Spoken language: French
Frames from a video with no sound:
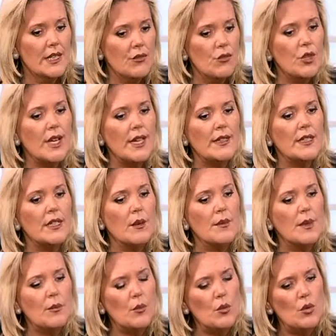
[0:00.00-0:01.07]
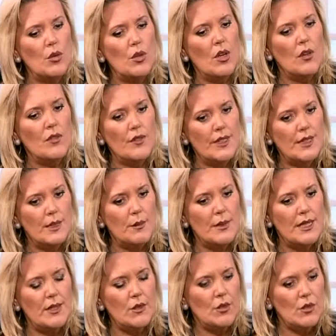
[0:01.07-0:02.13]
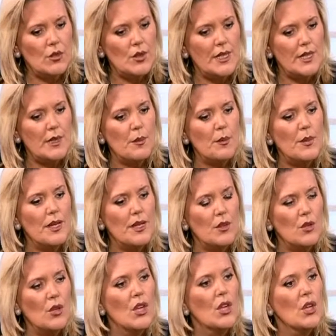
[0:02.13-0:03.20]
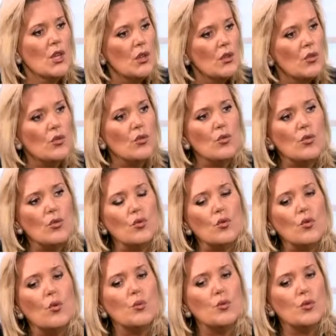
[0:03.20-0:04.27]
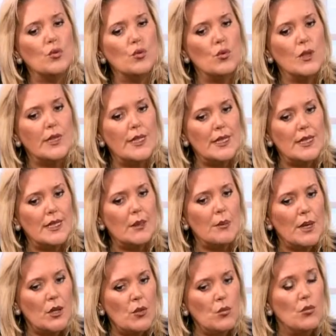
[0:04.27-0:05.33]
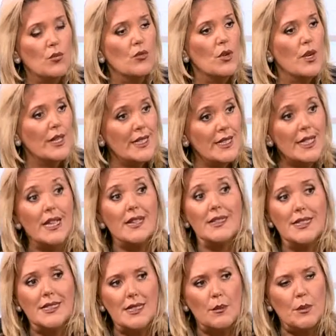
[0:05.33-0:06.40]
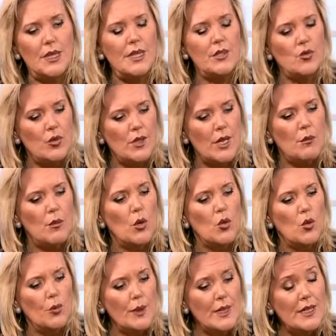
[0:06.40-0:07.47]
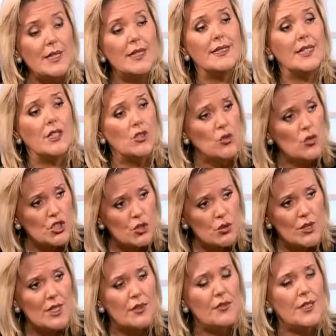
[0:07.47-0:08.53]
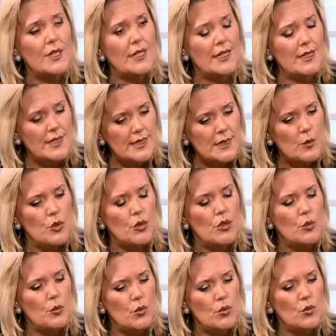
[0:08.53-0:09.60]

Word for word: il faut garder quand même euh, en tête, et bien qu'il n'y ait pas euh, de, de groupuscules qui, prennent le pouvoir et qui la déstabilisent totalement le pays et cette zone géographique qui est très importante